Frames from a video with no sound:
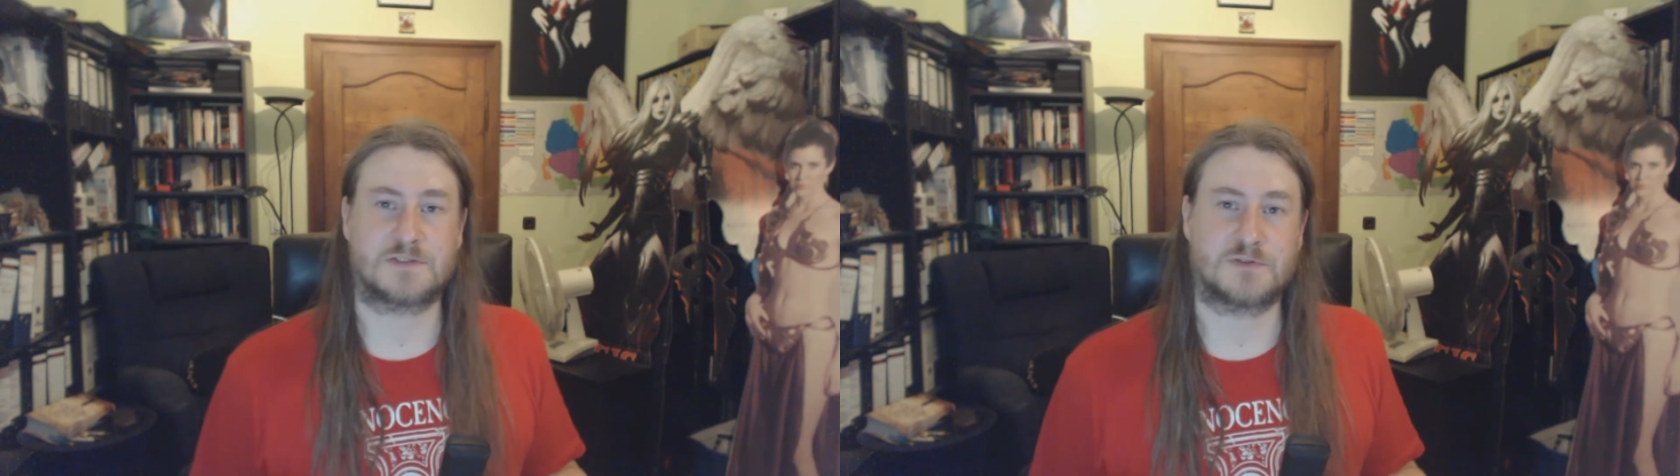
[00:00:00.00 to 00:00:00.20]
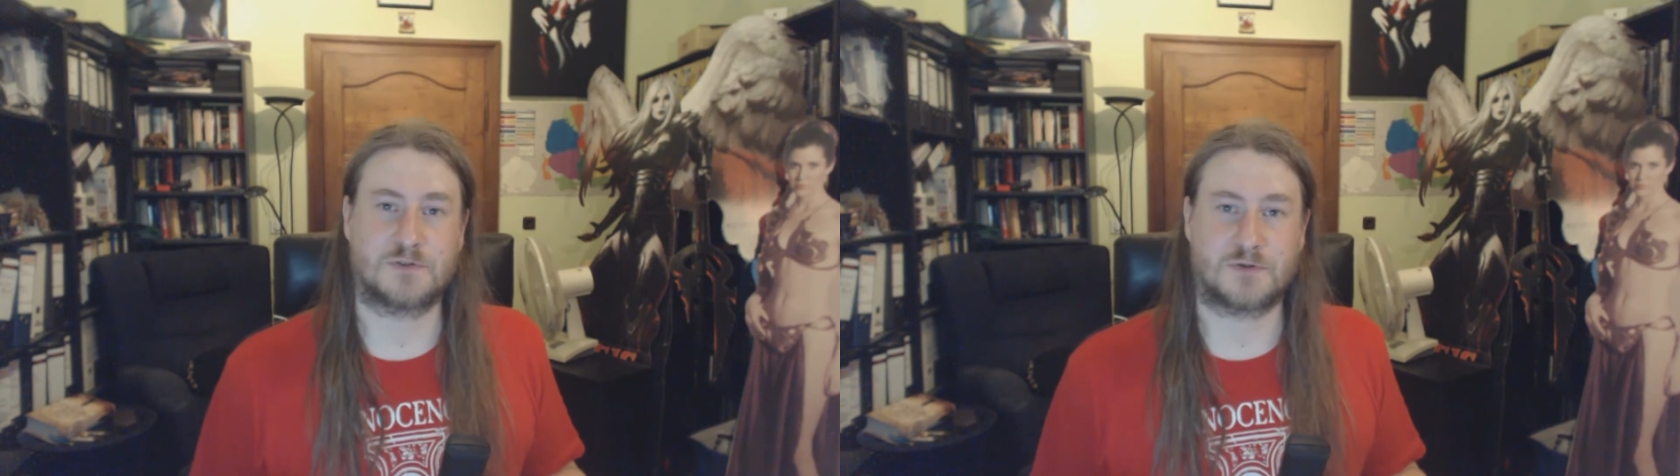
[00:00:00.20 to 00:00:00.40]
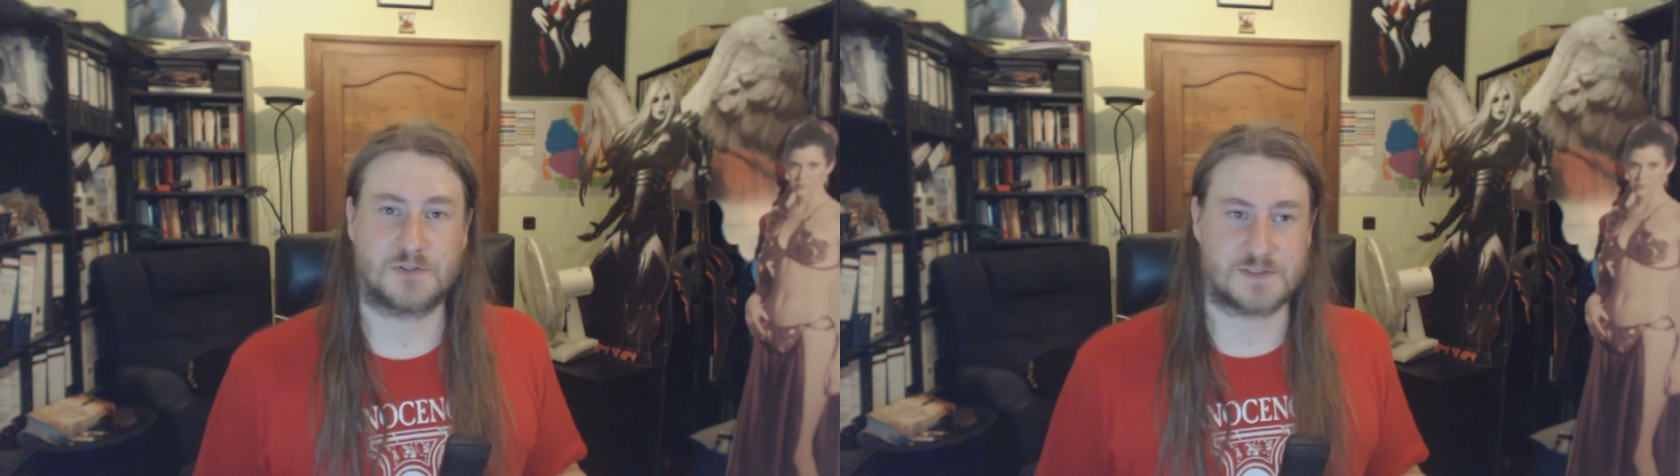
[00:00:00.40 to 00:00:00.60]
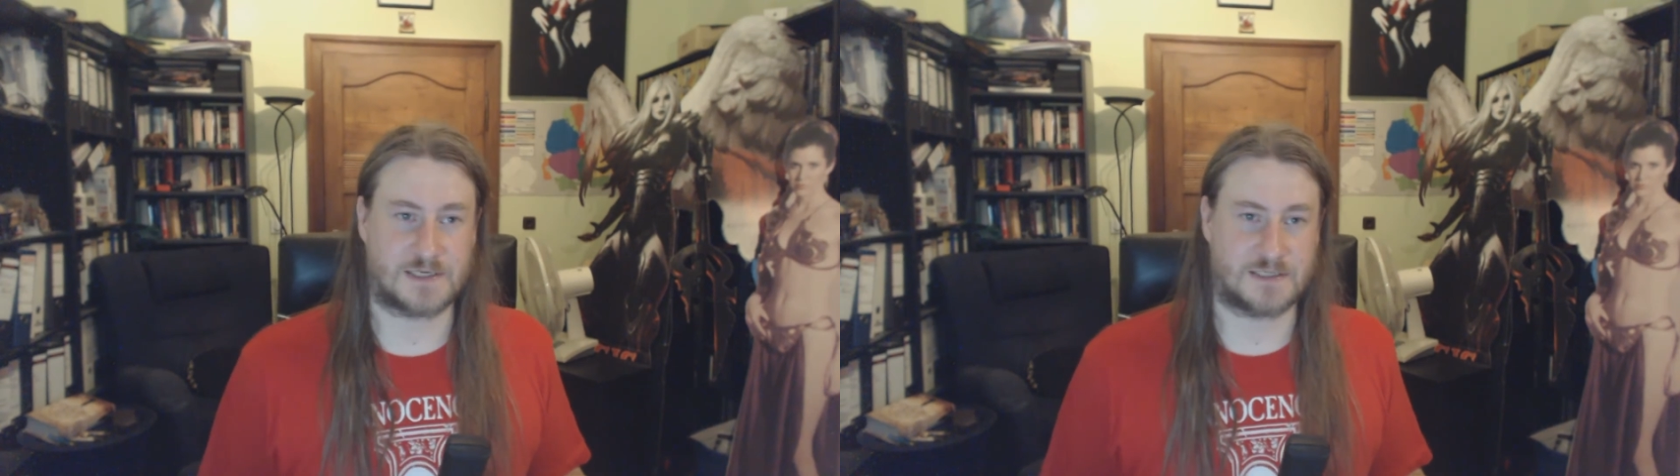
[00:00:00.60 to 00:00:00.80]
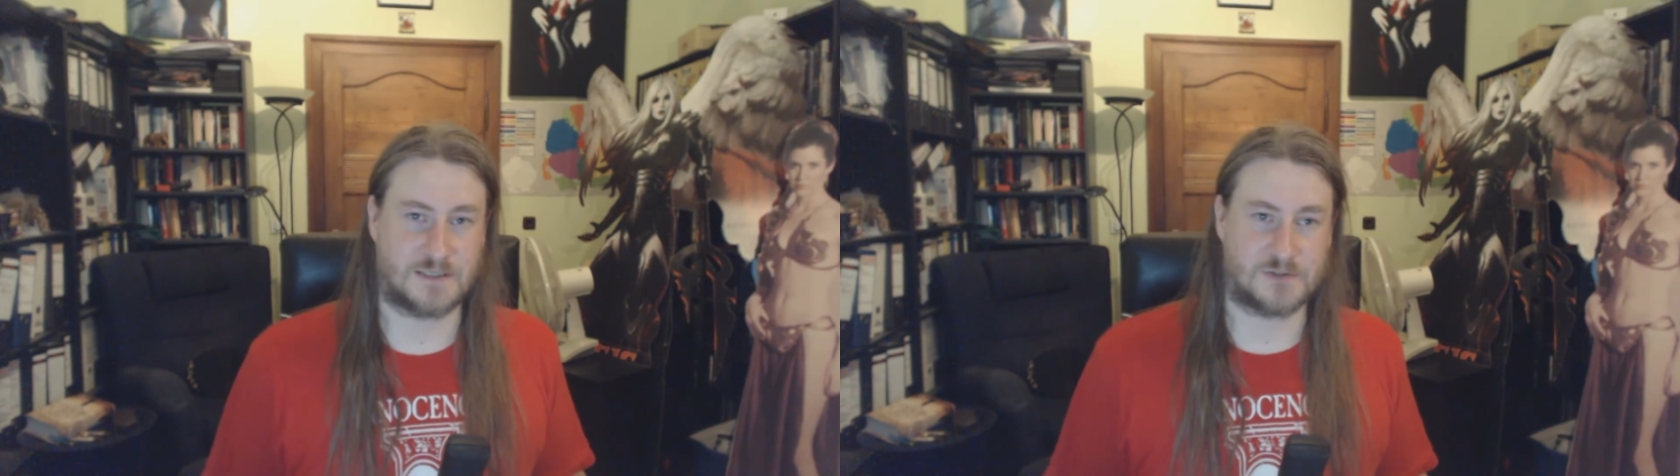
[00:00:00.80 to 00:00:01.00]
dafür neue
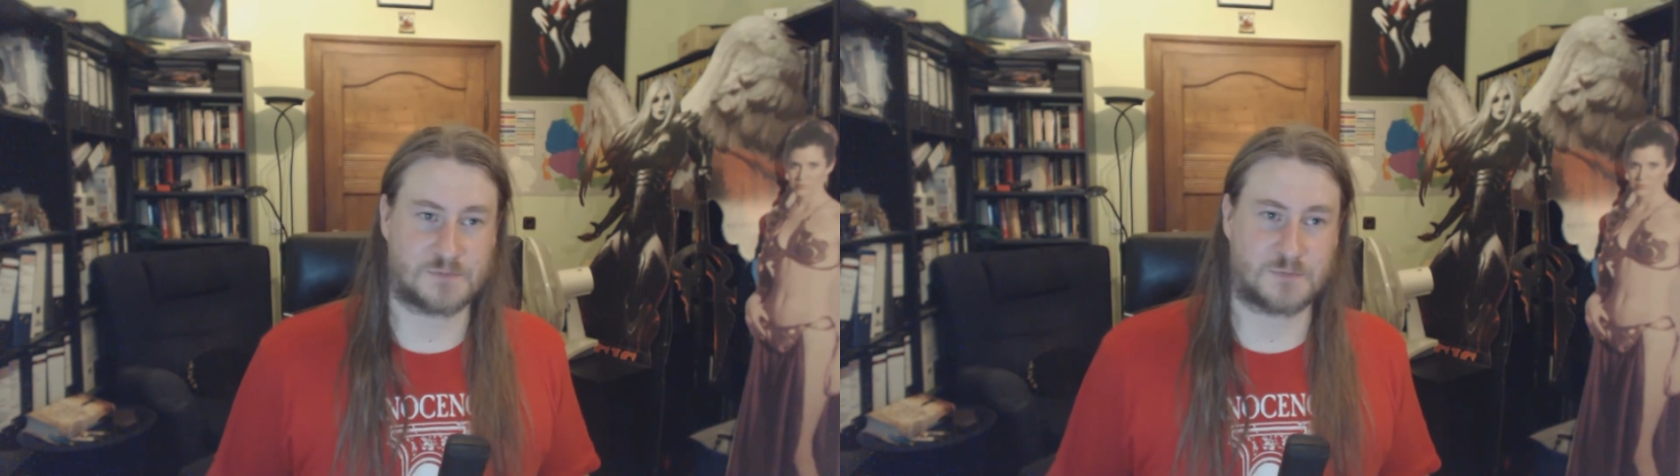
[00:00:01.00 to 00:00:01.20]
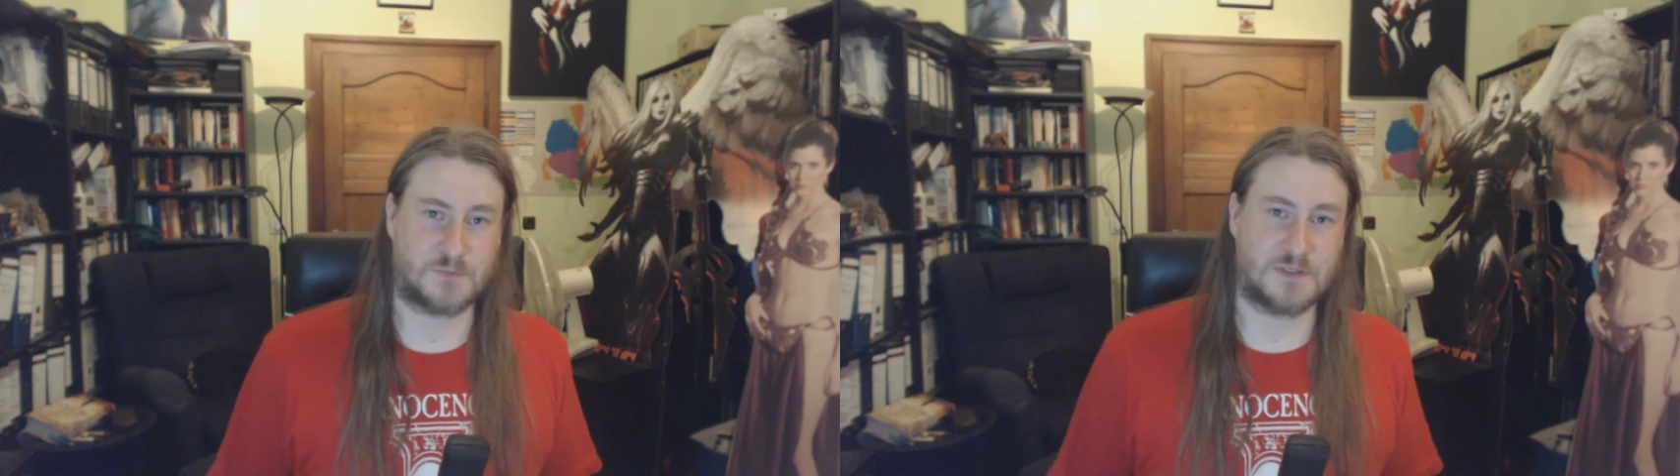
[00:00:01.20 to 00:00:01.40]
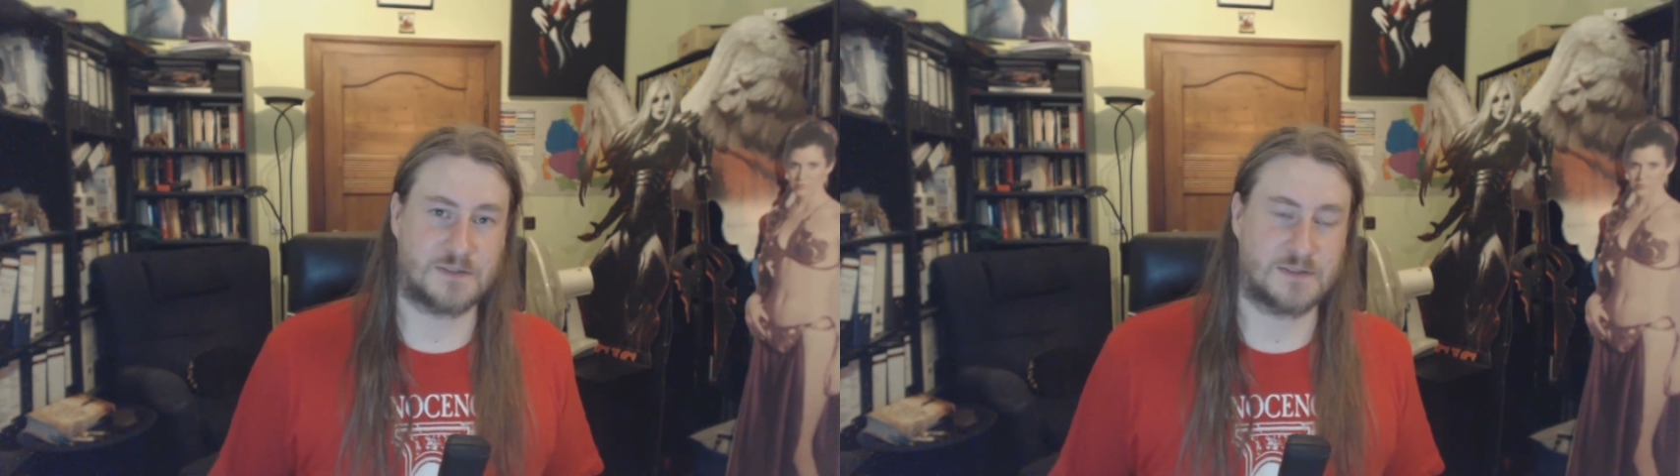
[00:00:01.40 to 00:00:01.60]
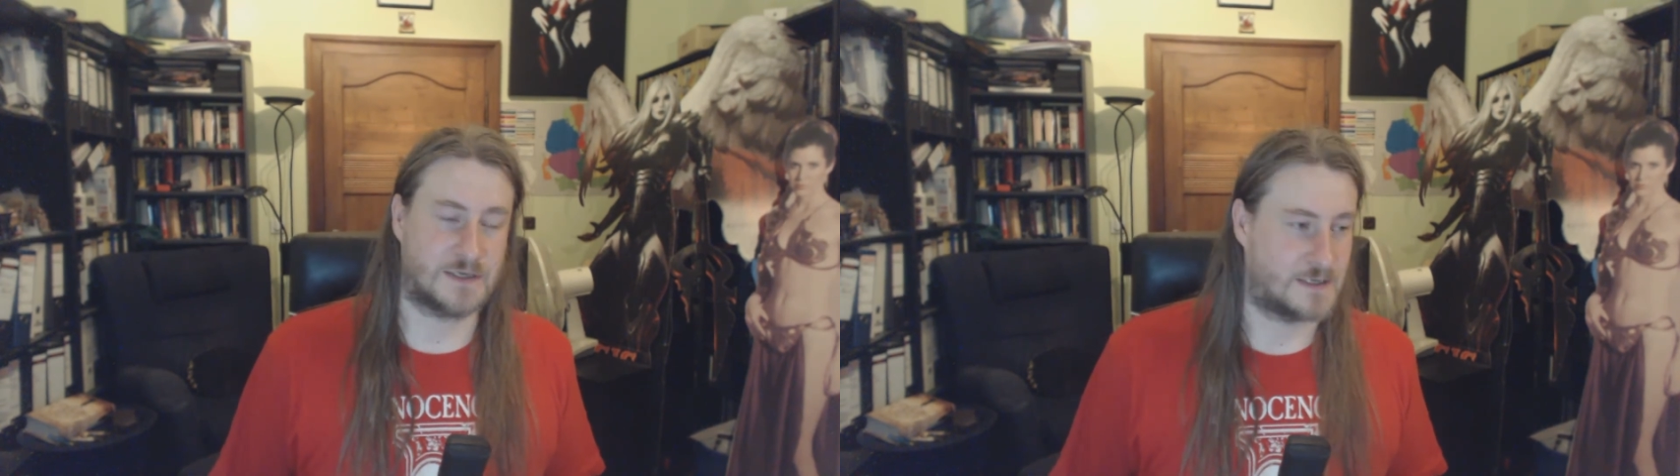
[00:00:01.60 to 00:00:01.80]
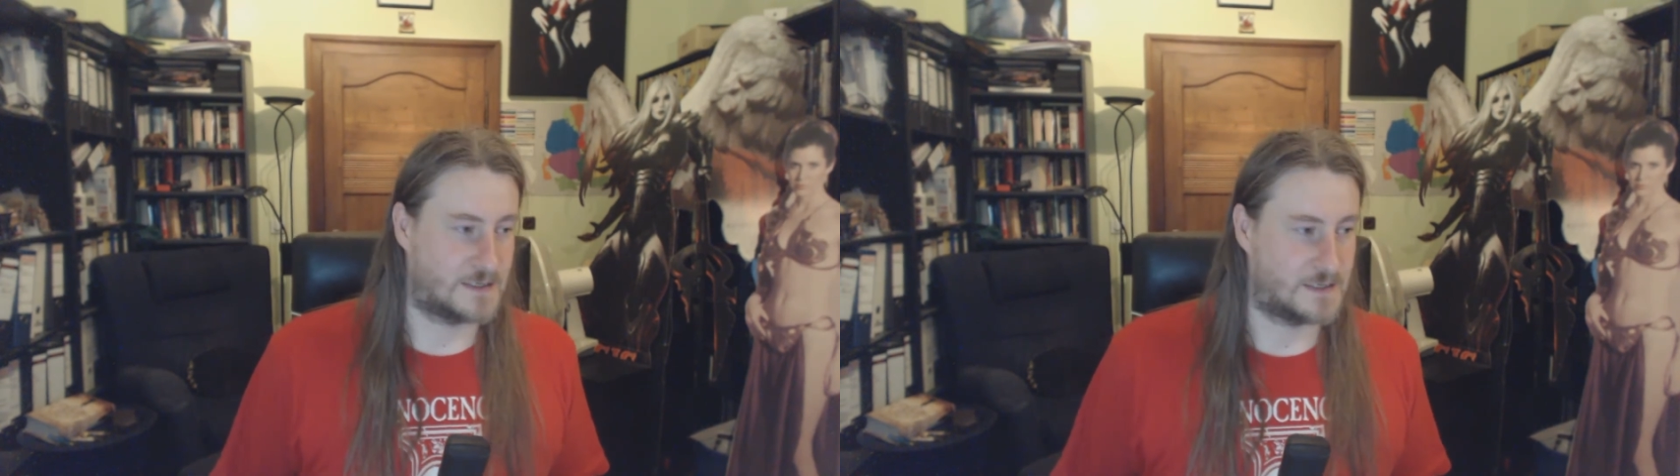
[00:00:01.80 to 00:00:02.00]
Sachen ausprobieren.